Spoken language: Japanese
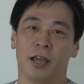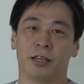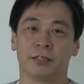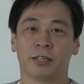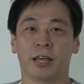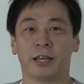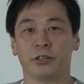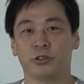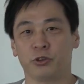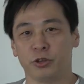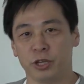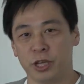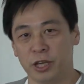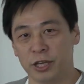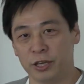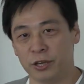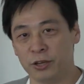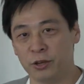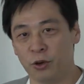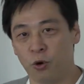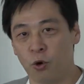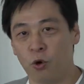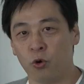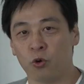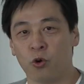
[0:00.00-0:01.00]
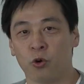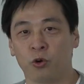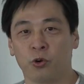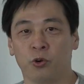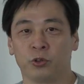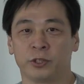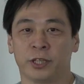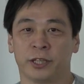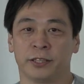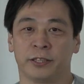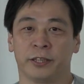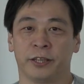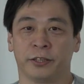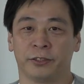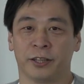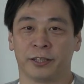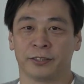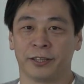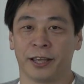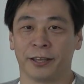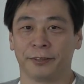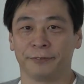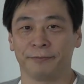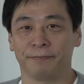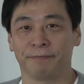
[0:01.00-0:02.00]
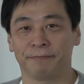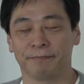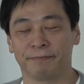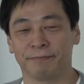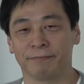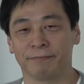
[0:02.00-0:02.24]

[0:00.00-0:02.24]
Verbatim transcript: え最初に報告をさせてください